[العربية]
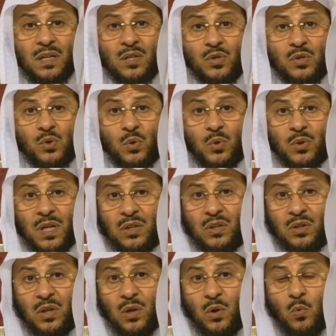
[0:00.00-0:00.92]

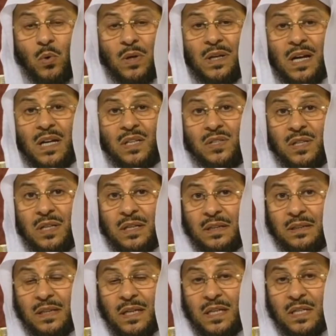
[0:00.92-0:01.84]
سورة والعصر
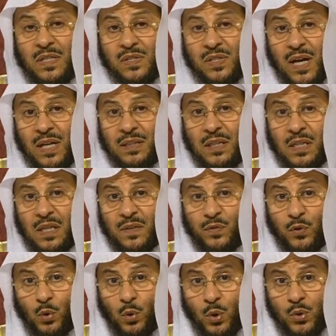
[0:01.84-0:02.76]
إن الإنسان
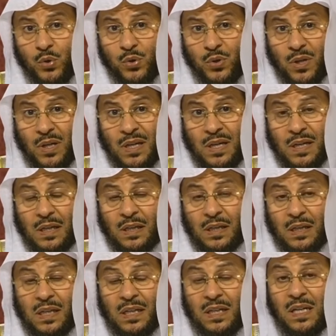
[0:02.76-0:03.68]
لفي خسر إلا